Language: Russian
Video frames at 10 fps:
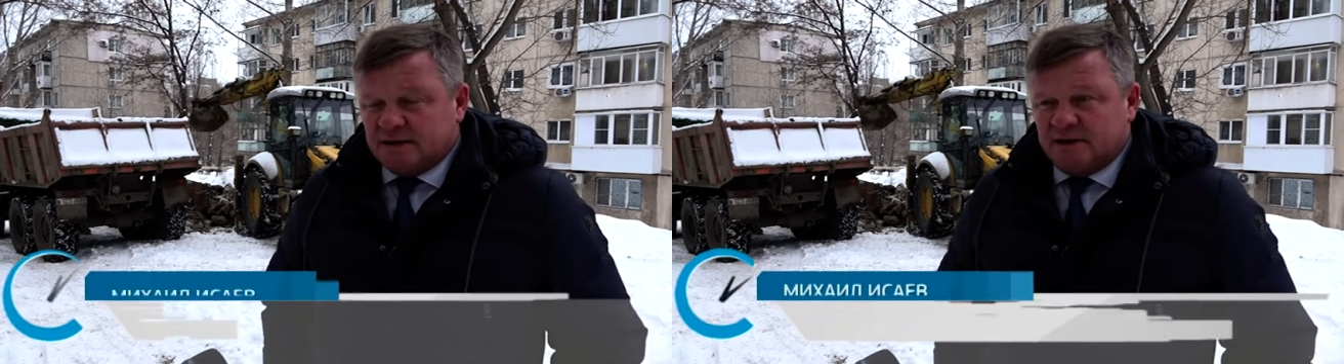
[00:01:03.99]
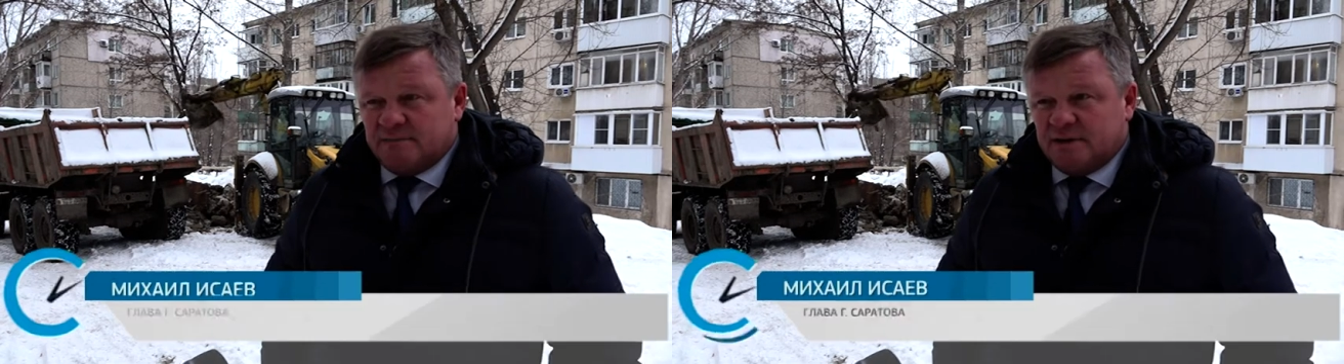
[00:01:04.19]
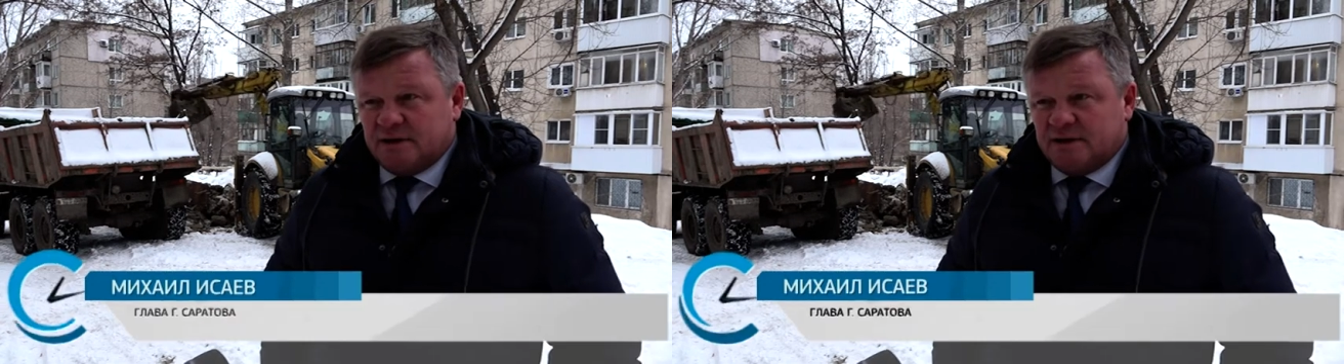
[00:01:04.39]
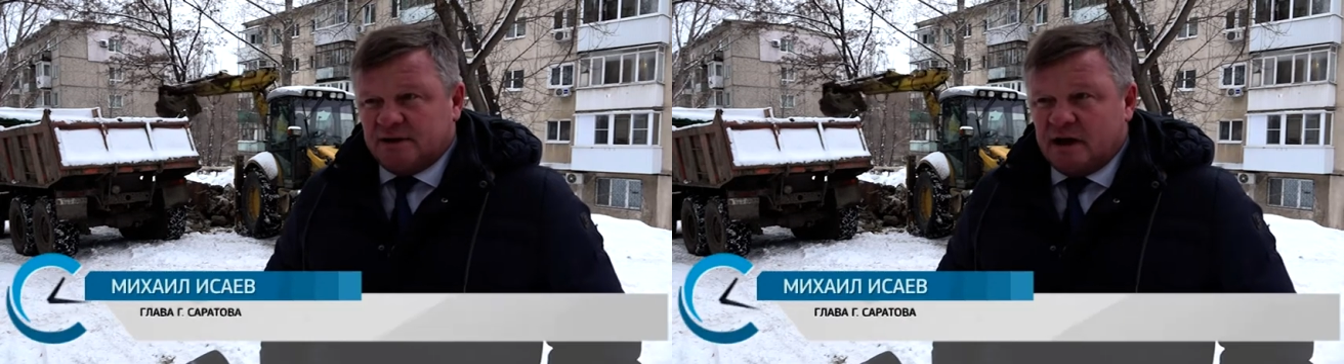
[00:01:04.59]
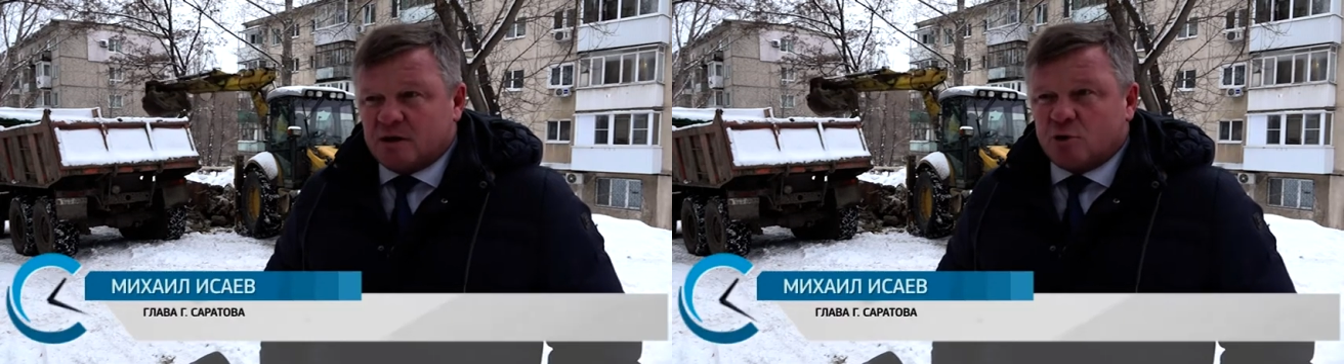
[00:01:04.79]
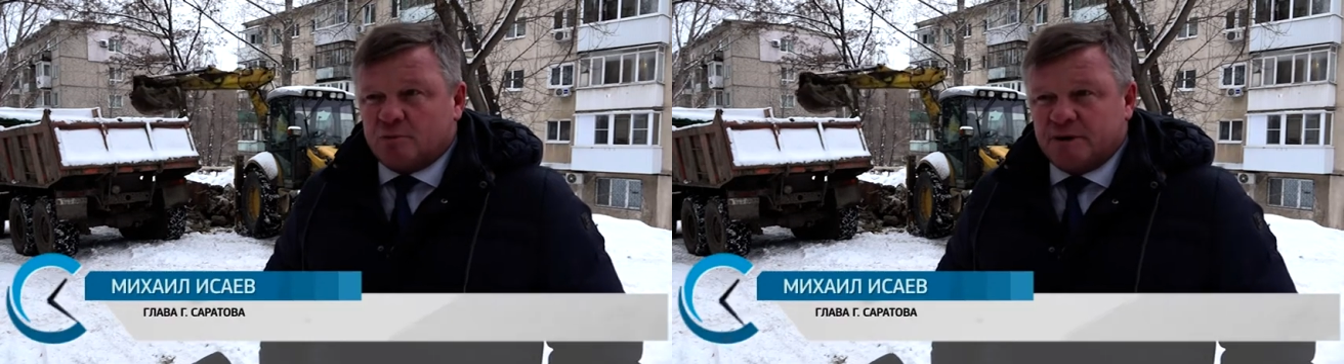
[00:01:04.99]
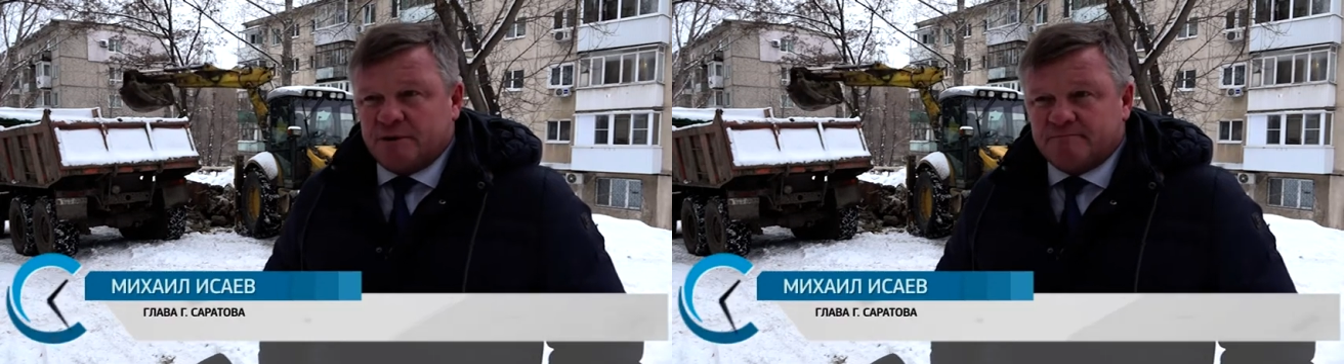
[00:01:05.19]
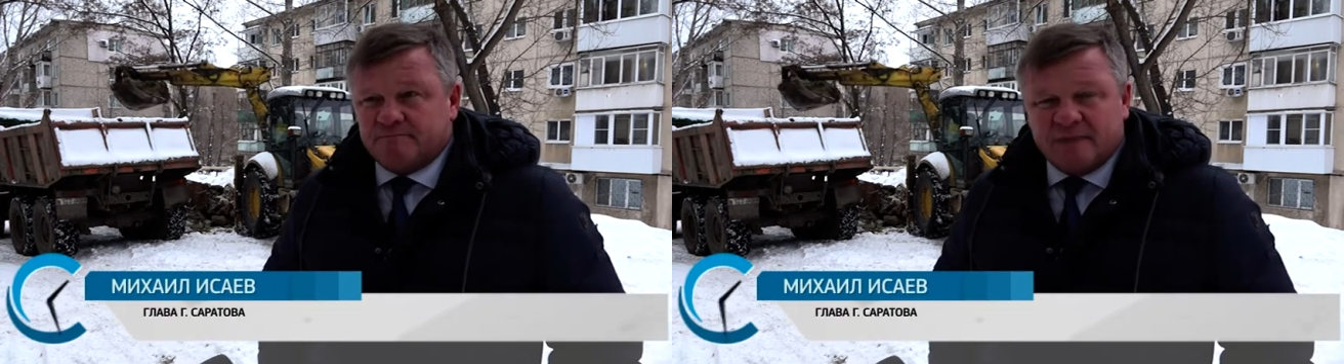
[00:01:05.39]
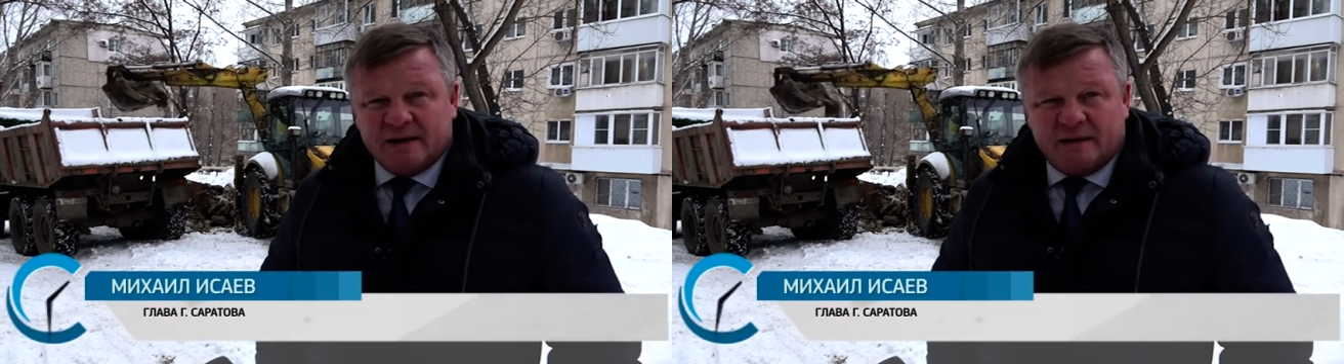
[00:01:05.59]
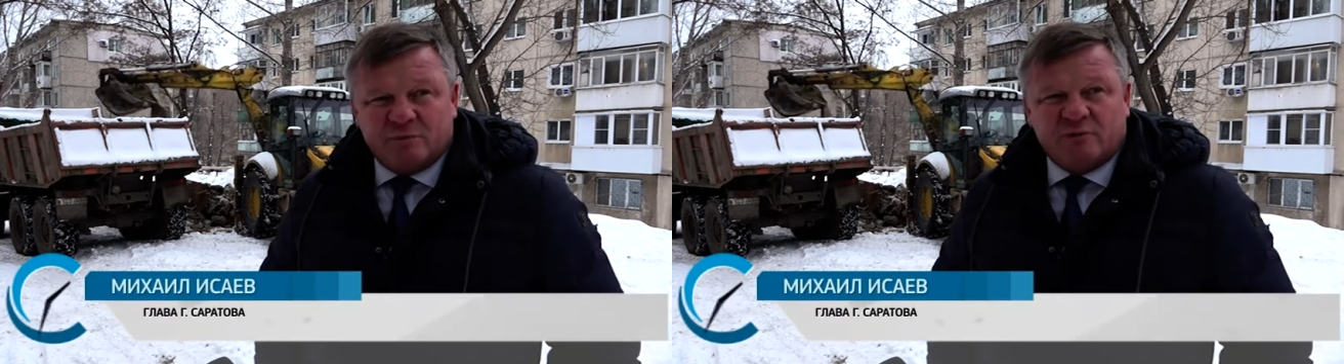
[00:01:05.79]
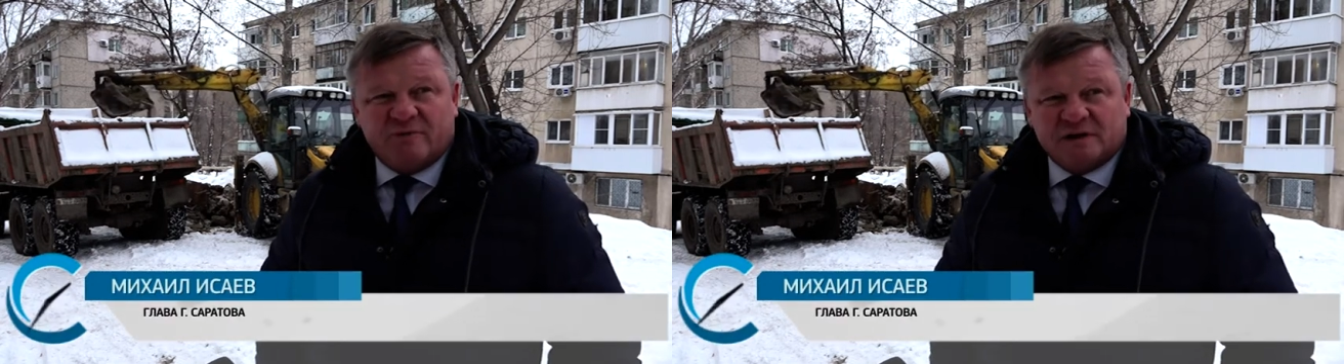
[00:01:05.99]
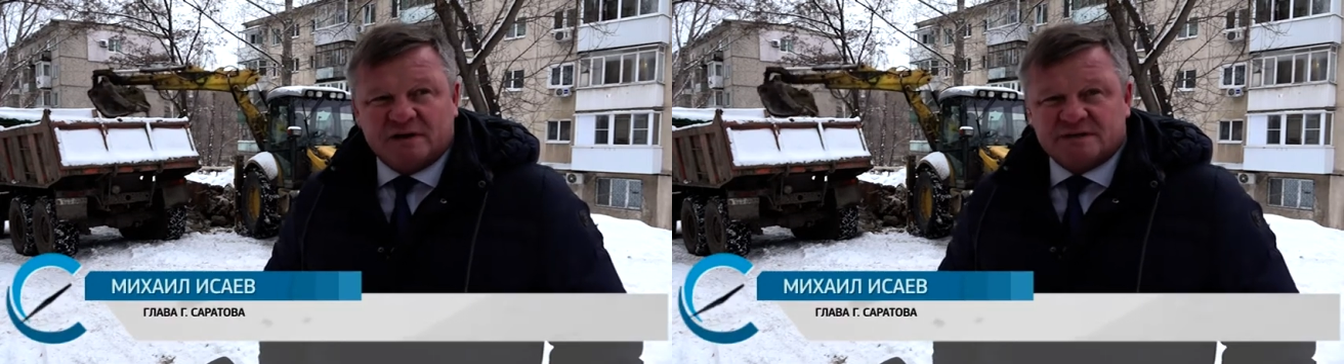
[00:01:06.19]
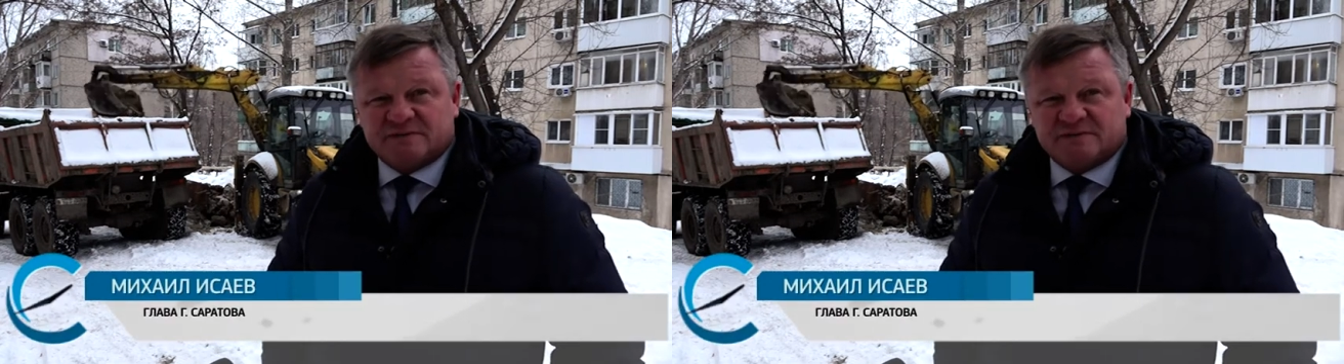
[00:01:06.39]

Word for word: либо огромный объем воды